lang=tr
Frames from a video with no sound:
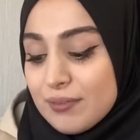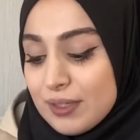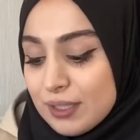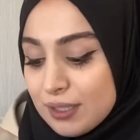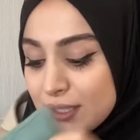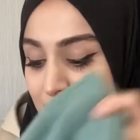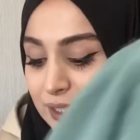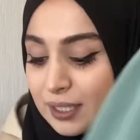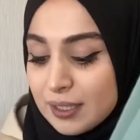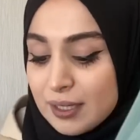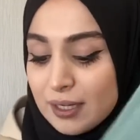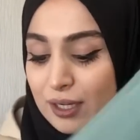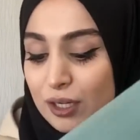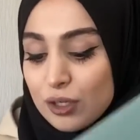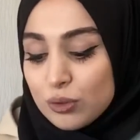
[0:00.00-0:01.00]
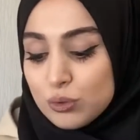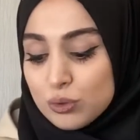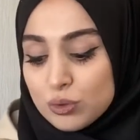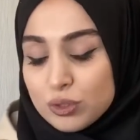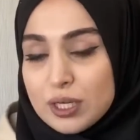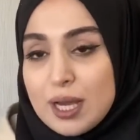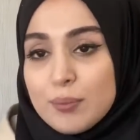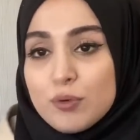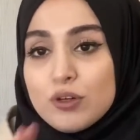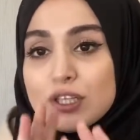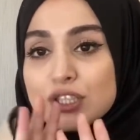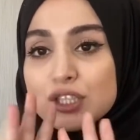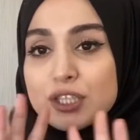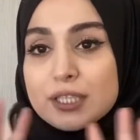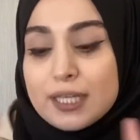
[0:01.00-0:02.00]
Valla hani yürürken böyle
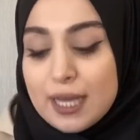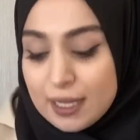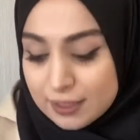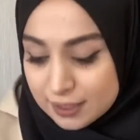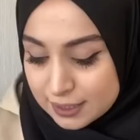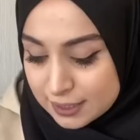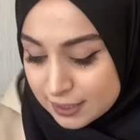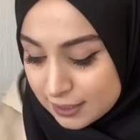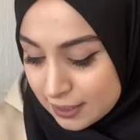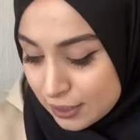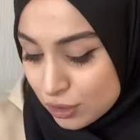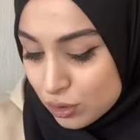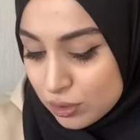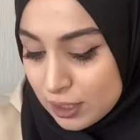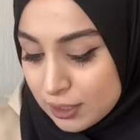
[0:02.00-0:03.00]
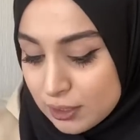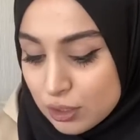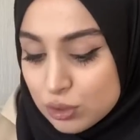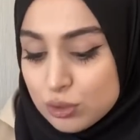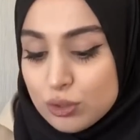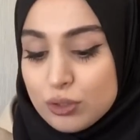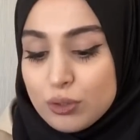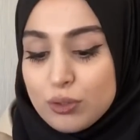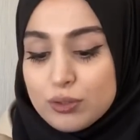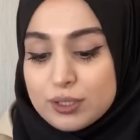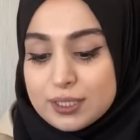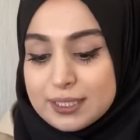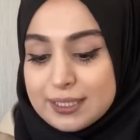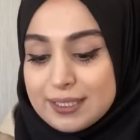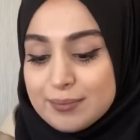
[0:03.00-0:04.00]
aşırı kendini streçli. Hatta şöyle
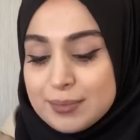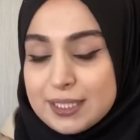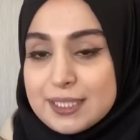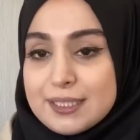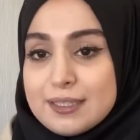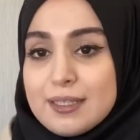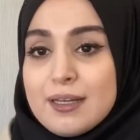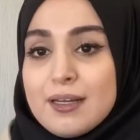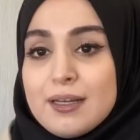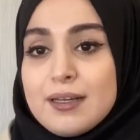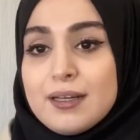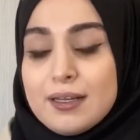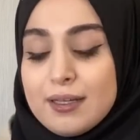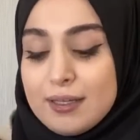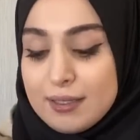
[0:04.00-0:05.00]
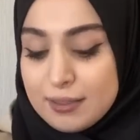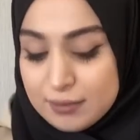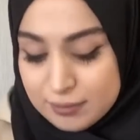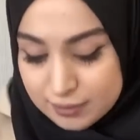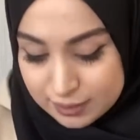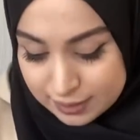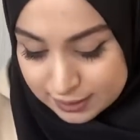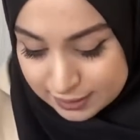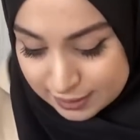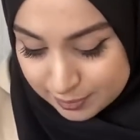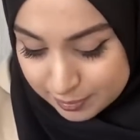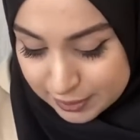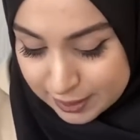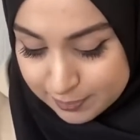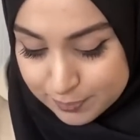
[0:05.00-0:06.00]
göstereyim size. Nasıl
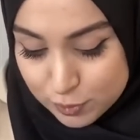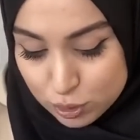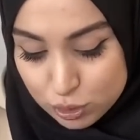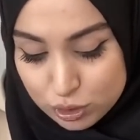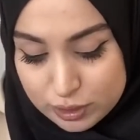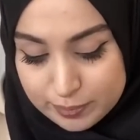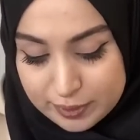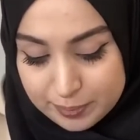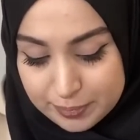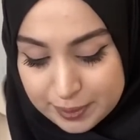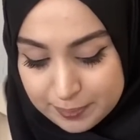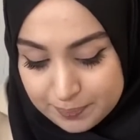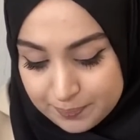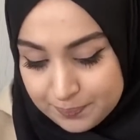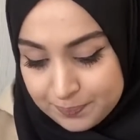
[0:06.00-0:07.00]
yapayım? Şöyle mi yapayım?